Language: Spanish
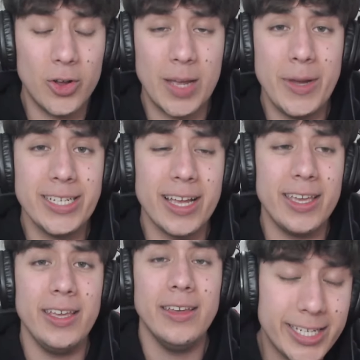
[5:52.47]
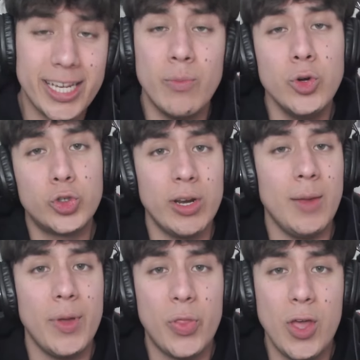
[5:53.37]
lo que pasa aquí es que hay mucho
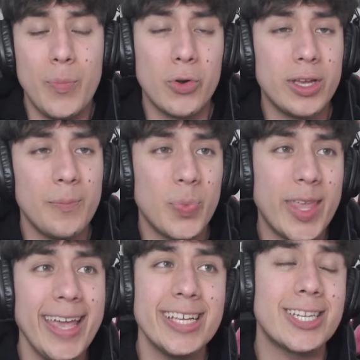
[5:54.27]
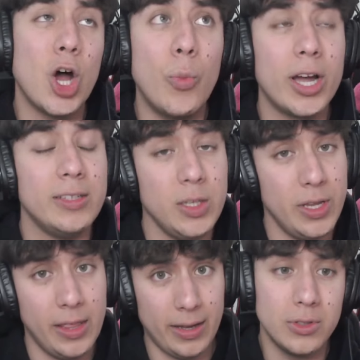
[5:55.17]
NPC porque, ¿qué es la
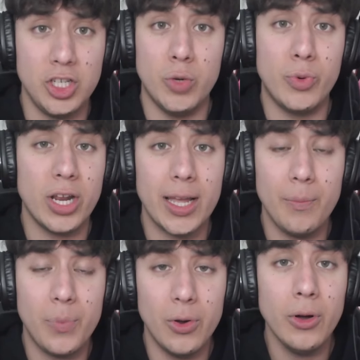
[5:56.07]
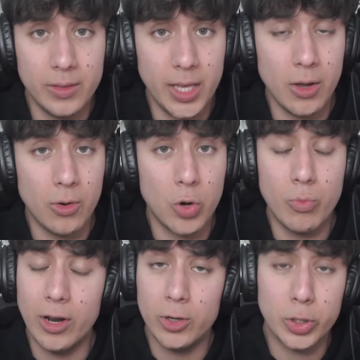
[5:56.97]
objetividad? Si yo, por ejemplo, digo,
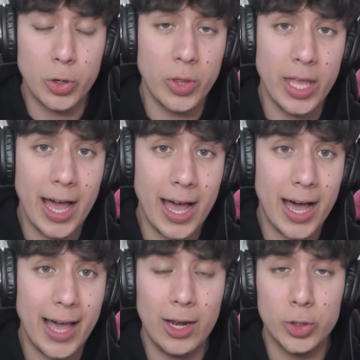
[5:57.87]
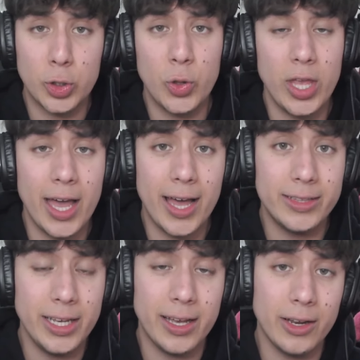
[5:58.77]
como el otro día, el otro día
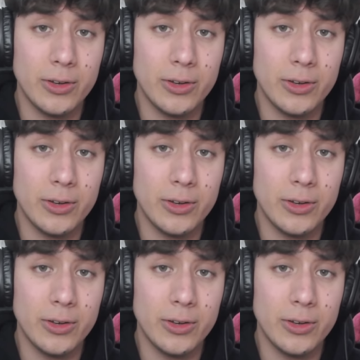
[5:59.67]
dije,